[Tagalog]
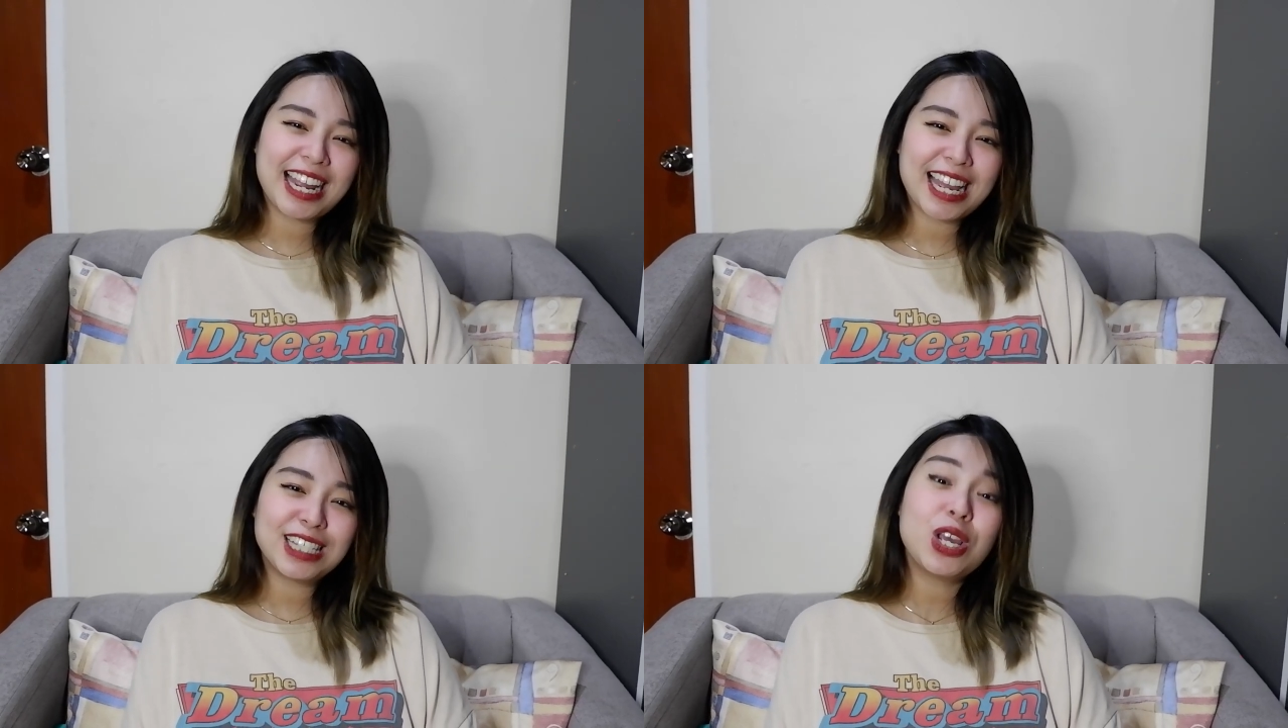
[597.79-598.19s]

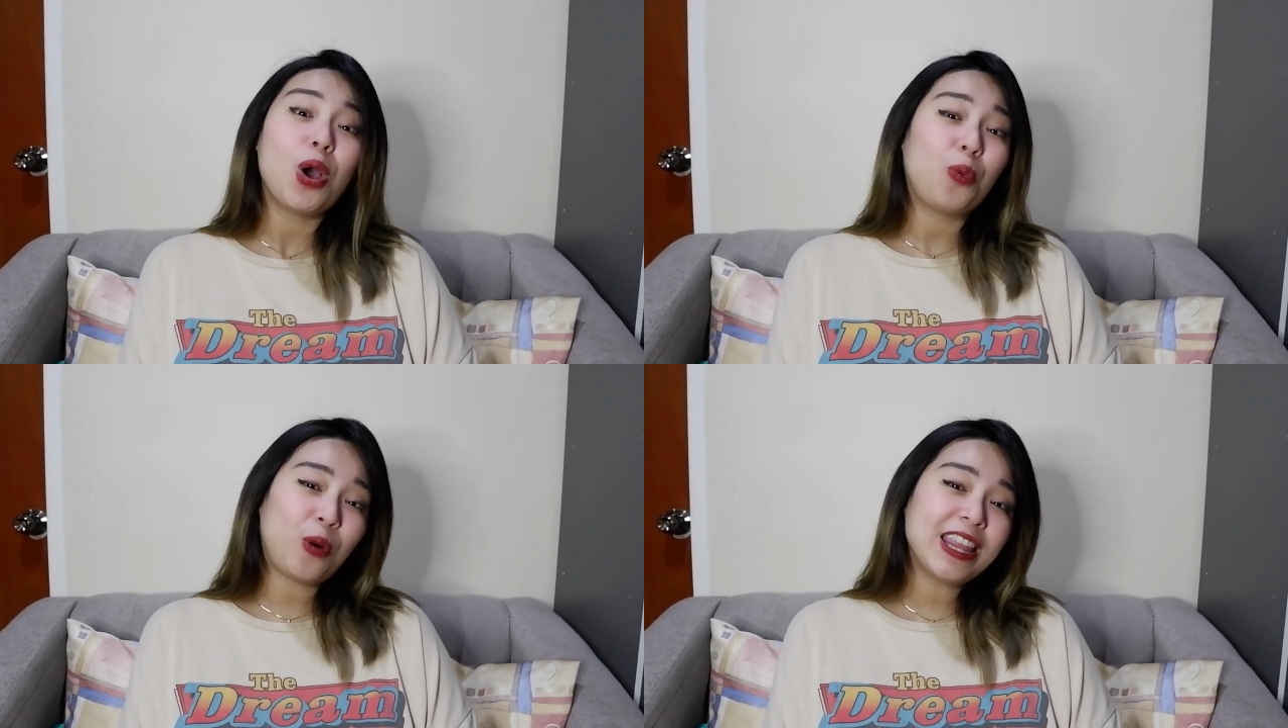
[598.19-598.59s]
is
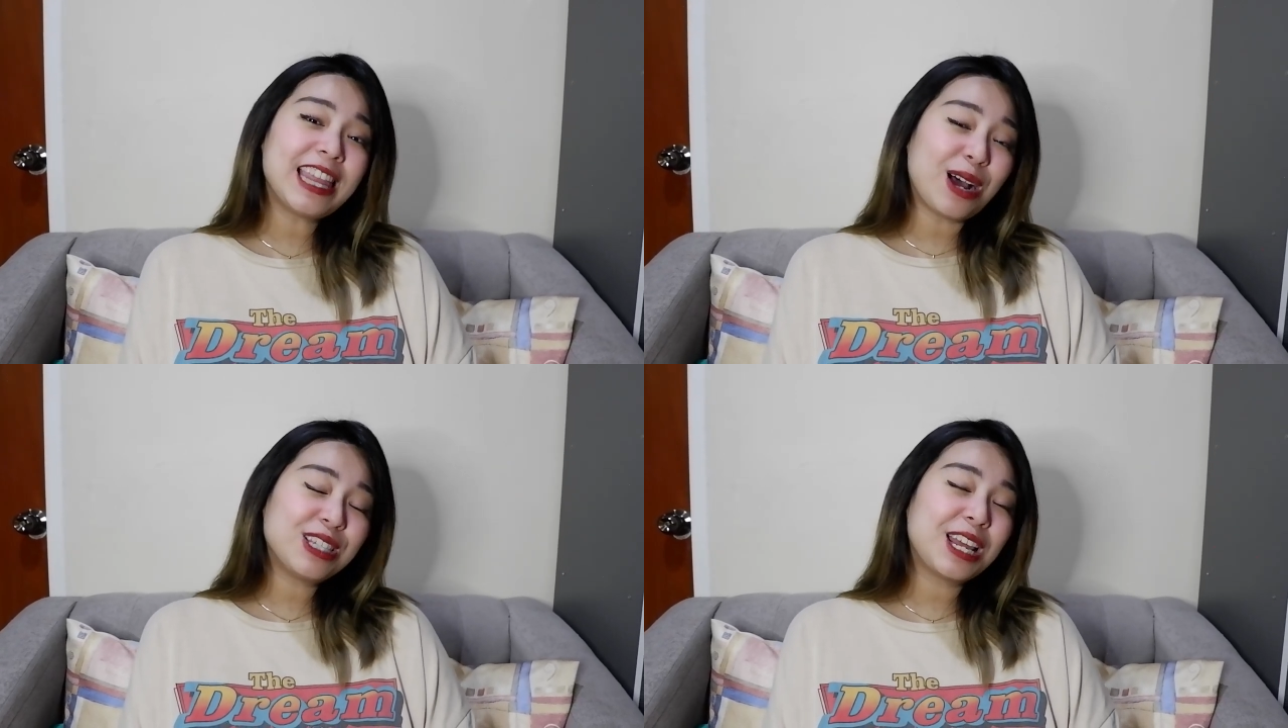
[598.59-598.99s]

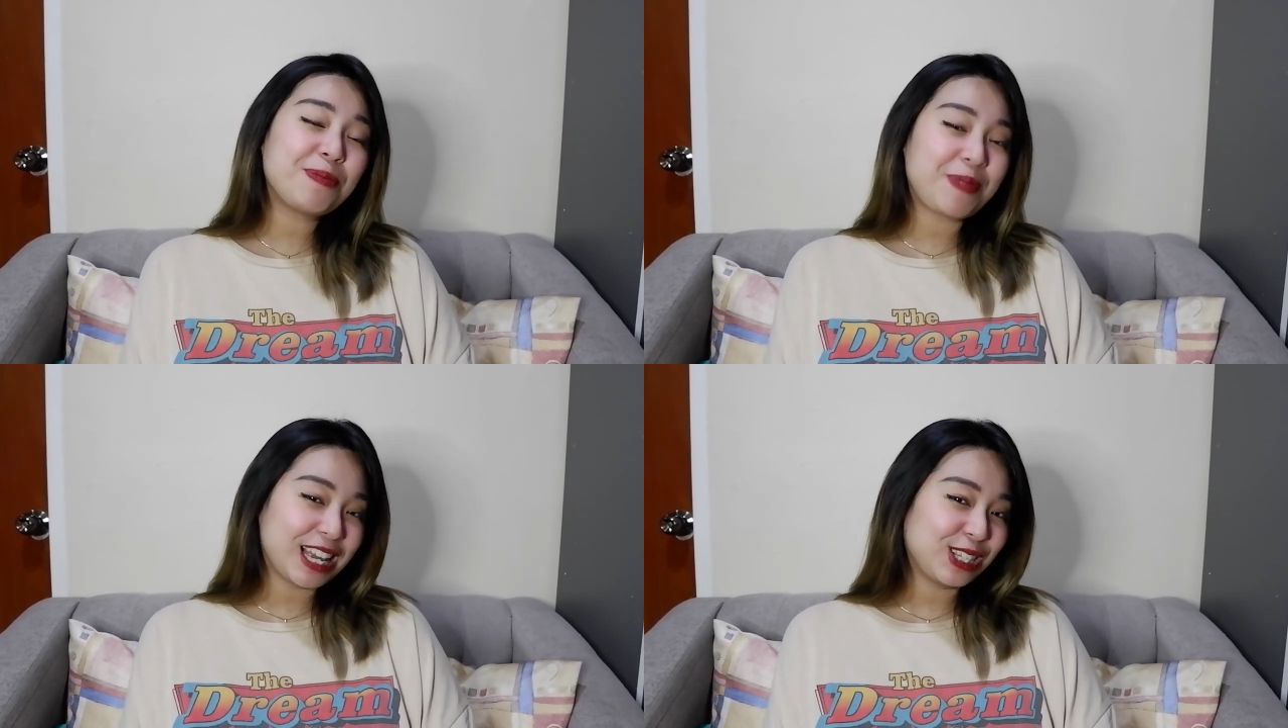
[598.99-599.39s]

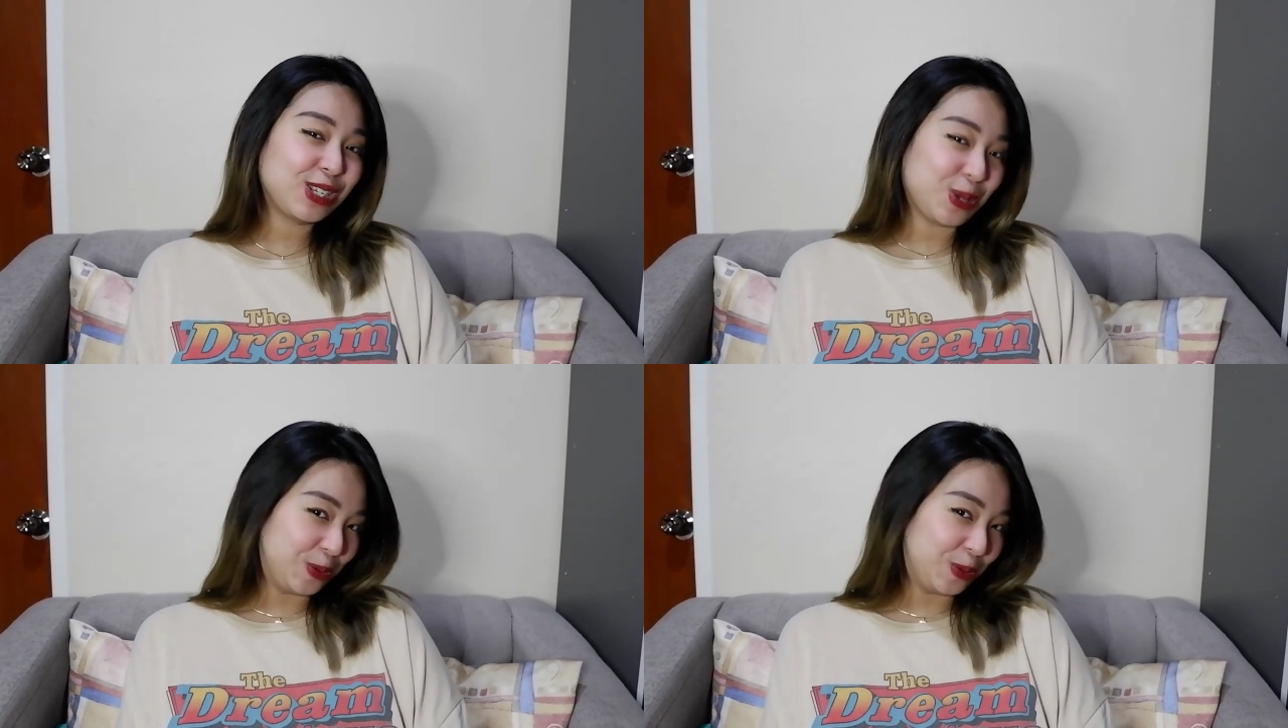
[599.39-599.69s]
1,000 pesos